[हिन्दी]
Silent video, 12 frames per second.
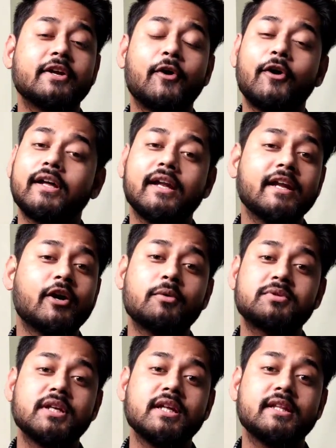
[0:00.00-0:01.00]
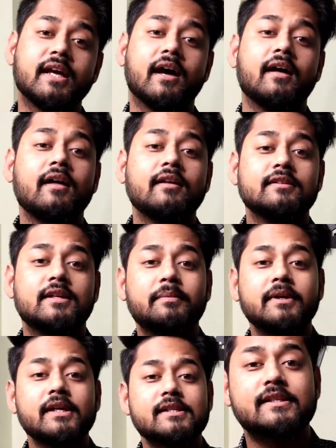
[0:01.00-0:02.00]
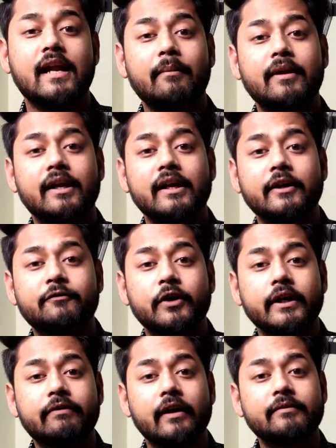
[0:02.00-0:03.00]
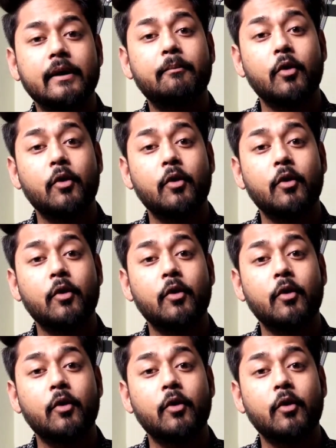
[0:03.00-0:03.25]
रिकॉर्ड करने का ऑप्शन नहीं दिया है जबकि ये स्नैपड्रैगन 845 का